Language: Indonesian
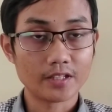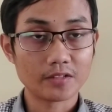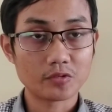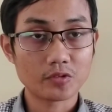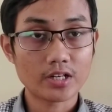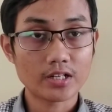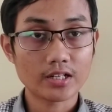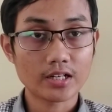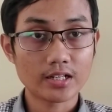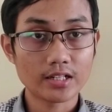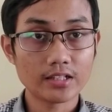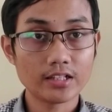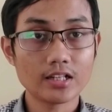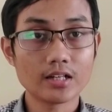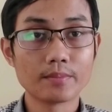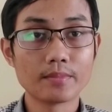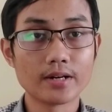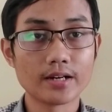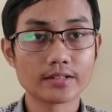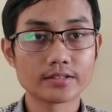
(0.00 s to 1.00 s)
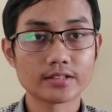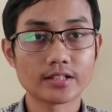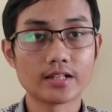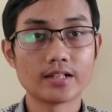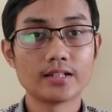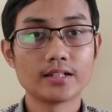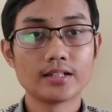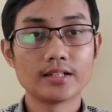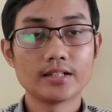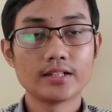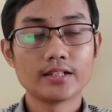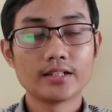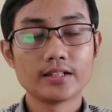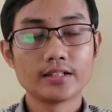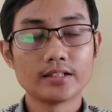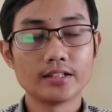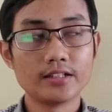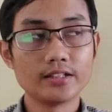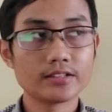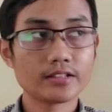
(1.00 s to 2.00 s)
Itu kan karena tiga bahasa
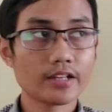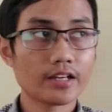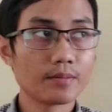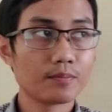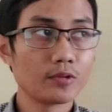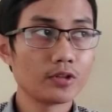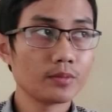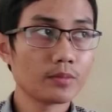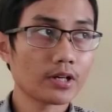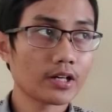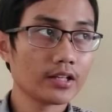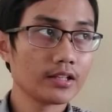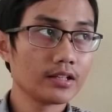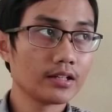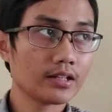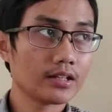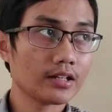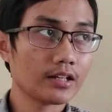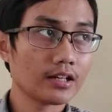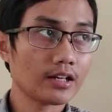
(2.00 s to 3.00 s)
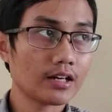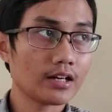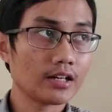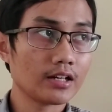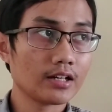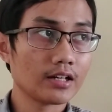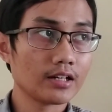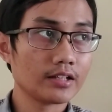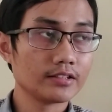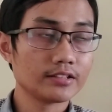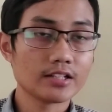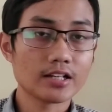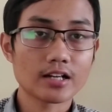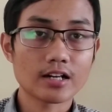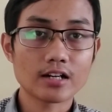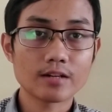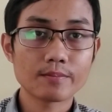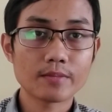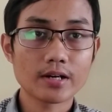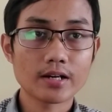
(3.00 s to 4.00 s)
jadi saya pun makanya agak
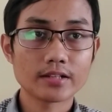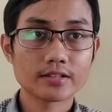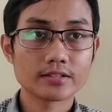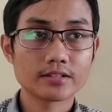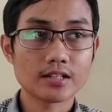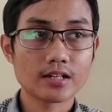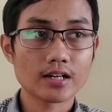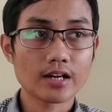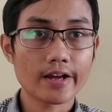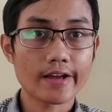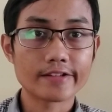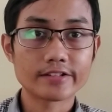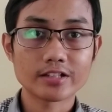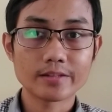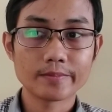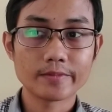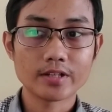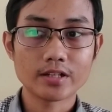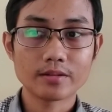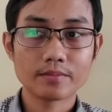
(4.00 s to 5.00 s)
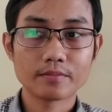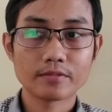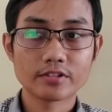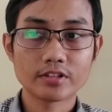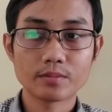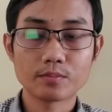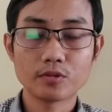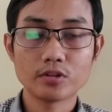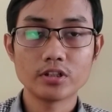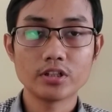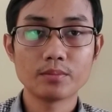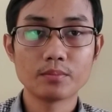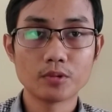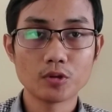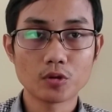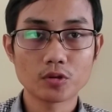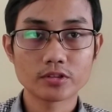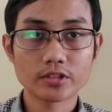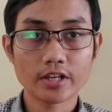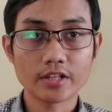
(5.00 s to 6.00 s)
jarang bahas yang KSM ya meskipun di
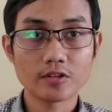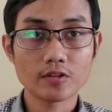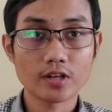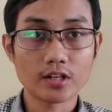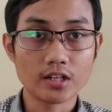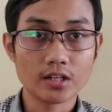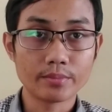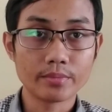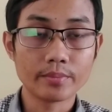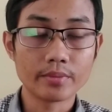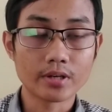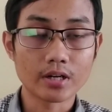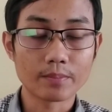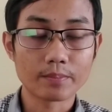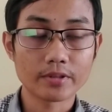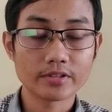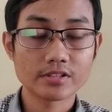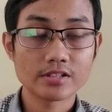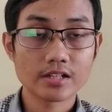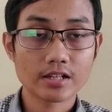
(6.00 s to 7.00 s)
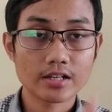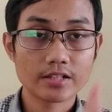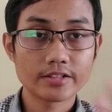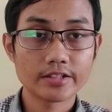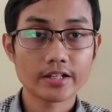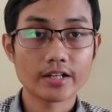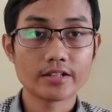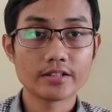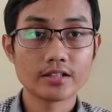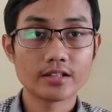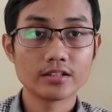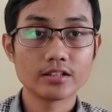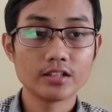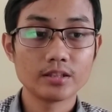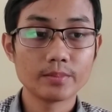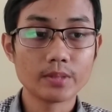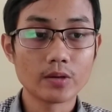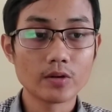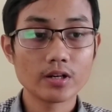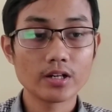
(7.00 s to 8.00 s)
blog saya itu ada beberapa silahkan cek aja
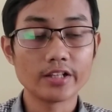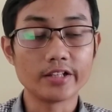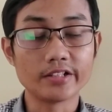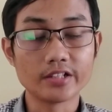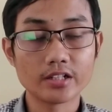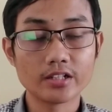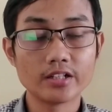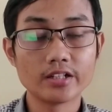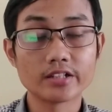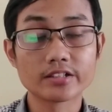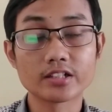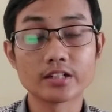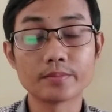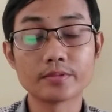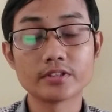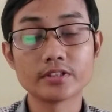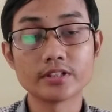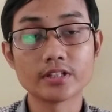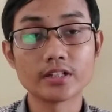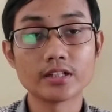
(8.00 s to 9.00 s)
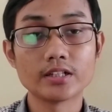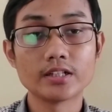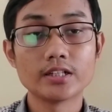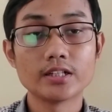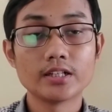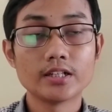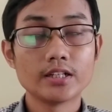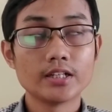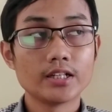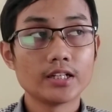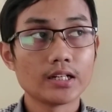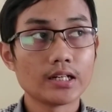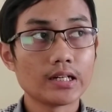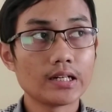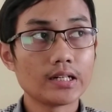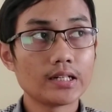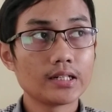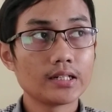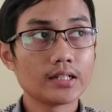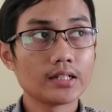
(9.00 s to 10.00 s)
nanti di bawah linknya di deskripsi ya
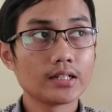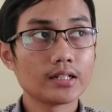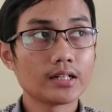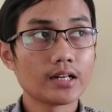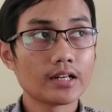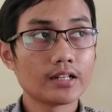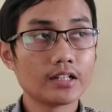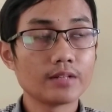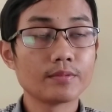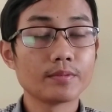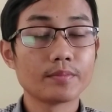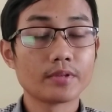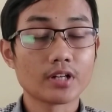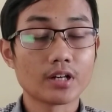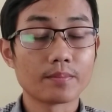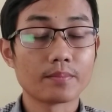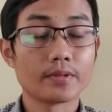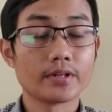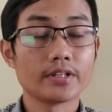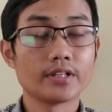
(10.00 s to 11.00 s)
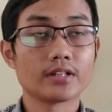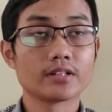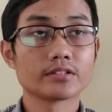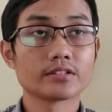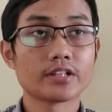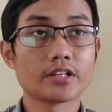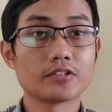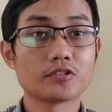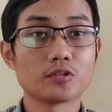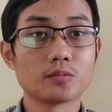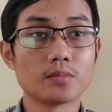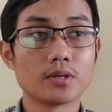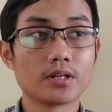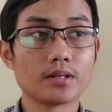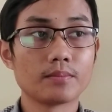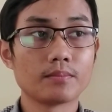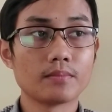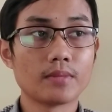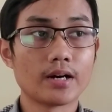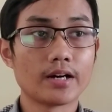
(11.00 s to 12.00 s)
uh, ada beberapa yang saya
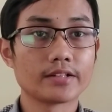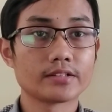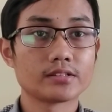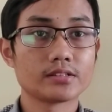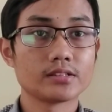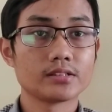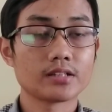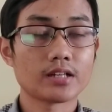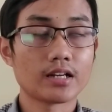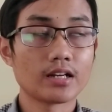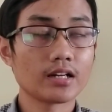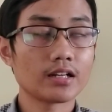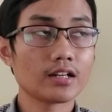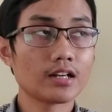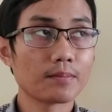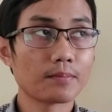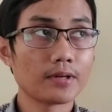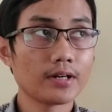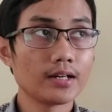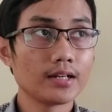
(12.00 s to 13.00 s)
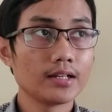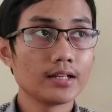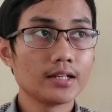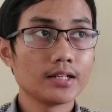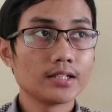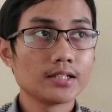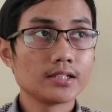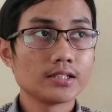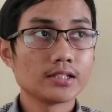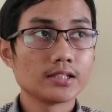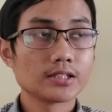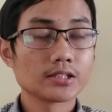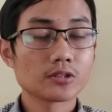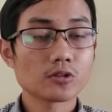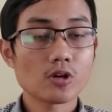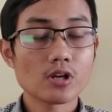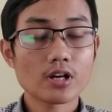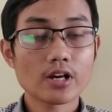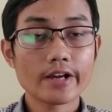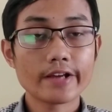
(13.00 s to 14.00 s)
coba bahas karena kenapa
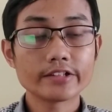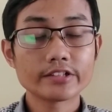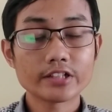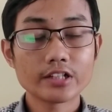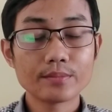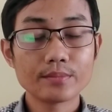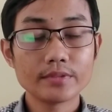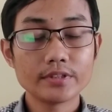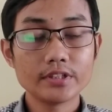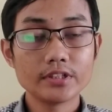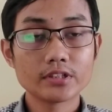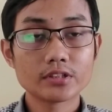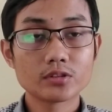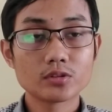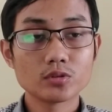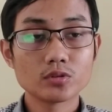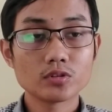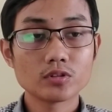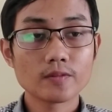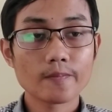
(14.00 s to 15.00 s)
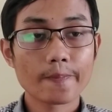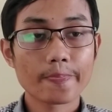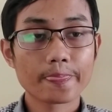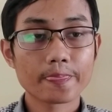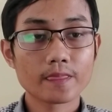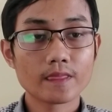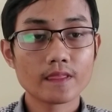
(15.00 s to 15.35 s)
soal KSM itu